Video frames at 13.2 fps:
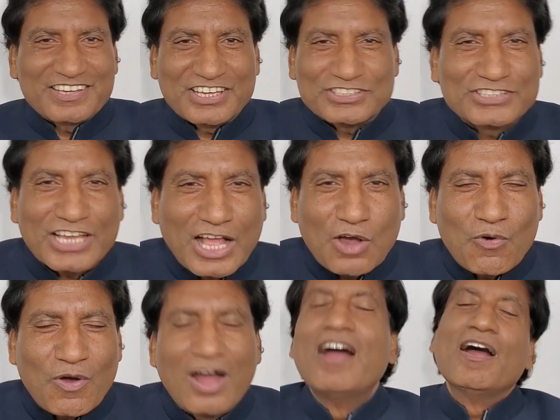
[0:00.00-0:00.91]
किससे
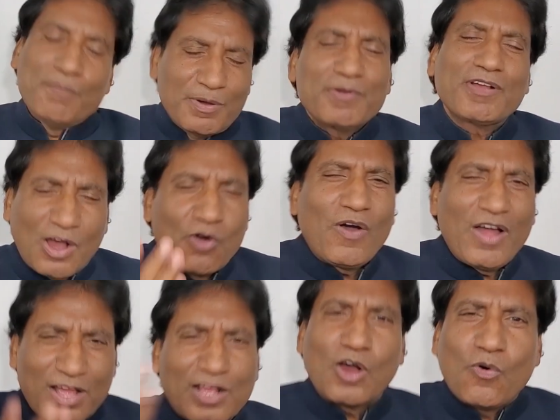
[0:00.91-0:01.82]
कहवा वो
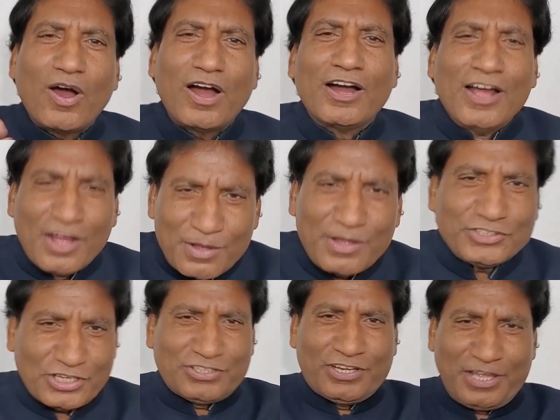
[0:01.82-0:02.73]
कहवा है कहवा
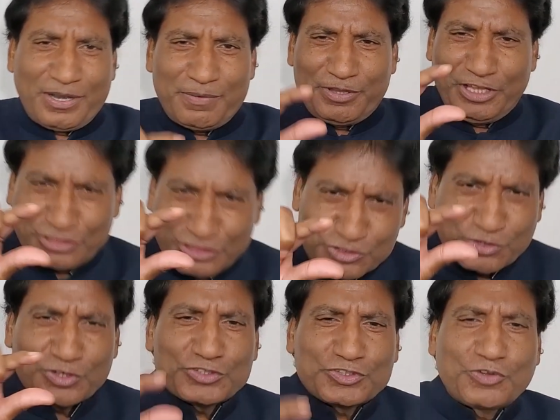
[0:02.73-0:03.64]
अच्छा अच्छा गर्म इतने
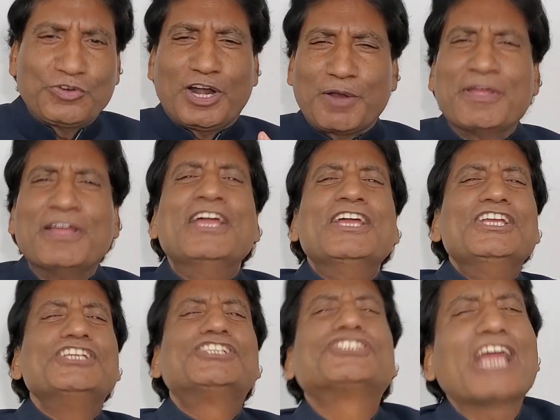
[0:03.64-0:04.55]
छोटे स्कूल
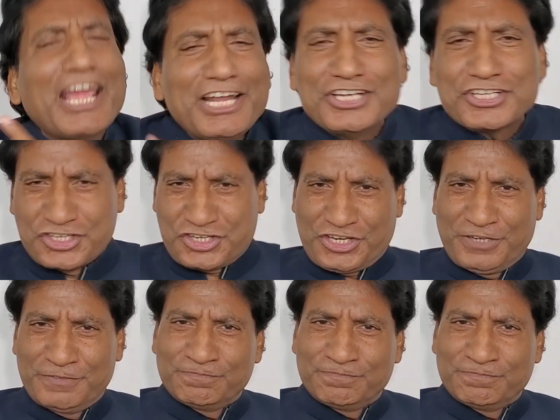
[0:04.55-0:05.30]
में स्टाइलिश